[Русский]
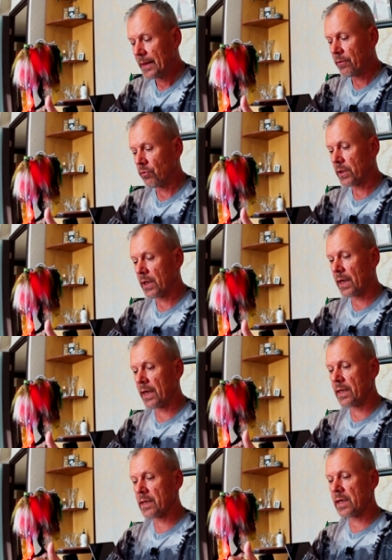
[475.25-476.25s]
Вот.
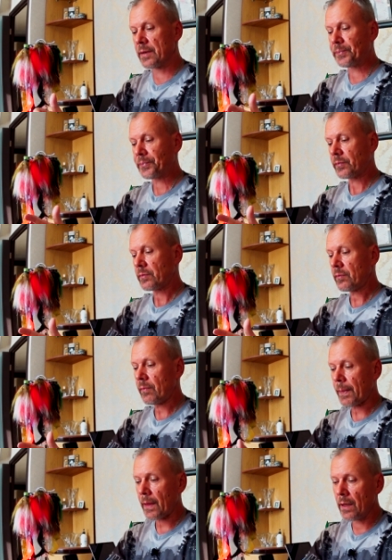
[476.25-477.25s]
А если
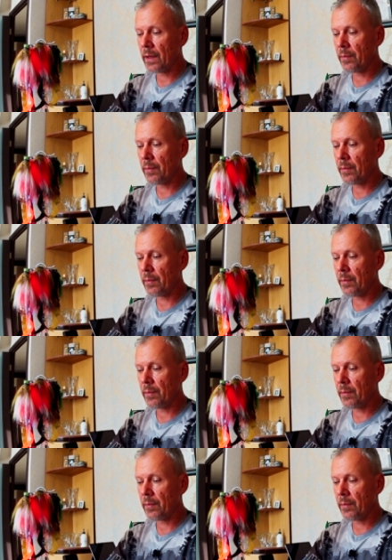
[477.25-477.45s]
э,